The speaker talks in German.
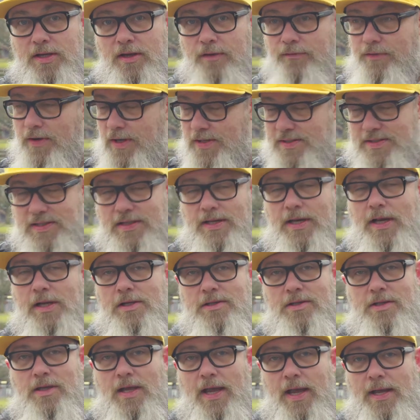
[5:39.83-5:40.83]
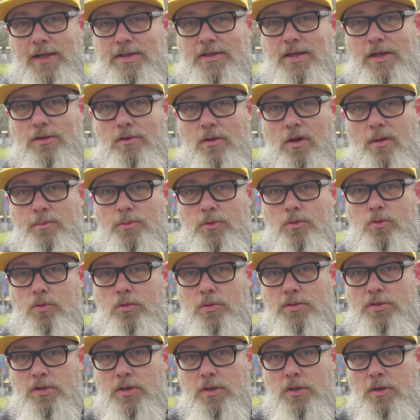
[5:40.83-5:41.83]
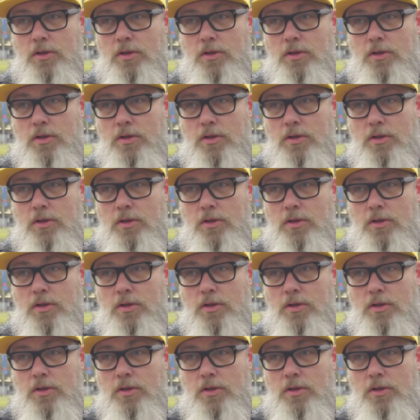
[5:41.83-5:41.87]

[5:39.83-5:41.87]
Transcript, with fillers: Der fährt sich halt echt enorm gut.